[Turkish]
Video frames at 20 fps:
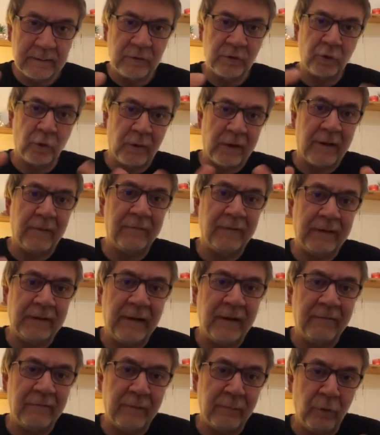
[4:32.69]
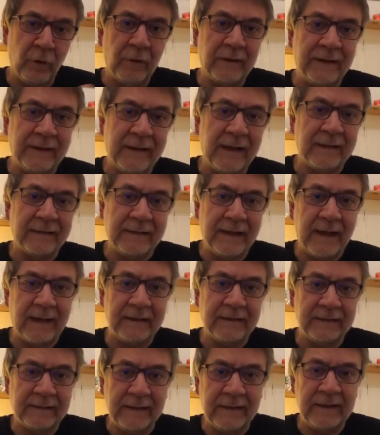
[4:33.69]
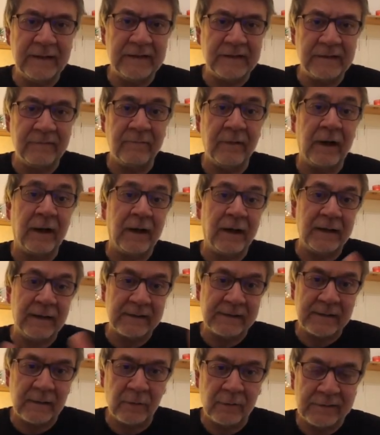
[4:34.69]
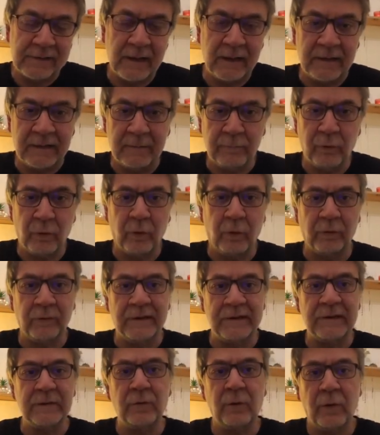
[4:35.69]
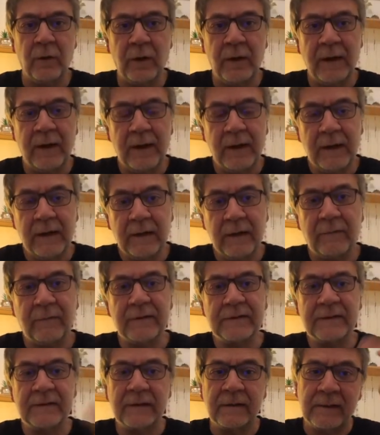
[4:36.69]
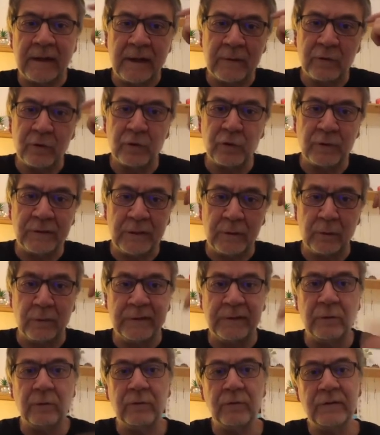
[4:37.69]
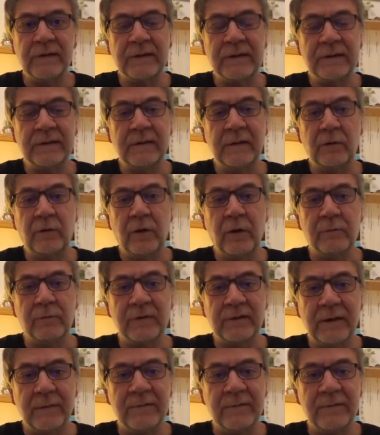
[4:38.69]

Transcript: coğrafyadan ve bölgeden geldikleri için ve ailesel özelliği bu olduğu için o kafasında daha çocukken 12-13 yaşında koymuş.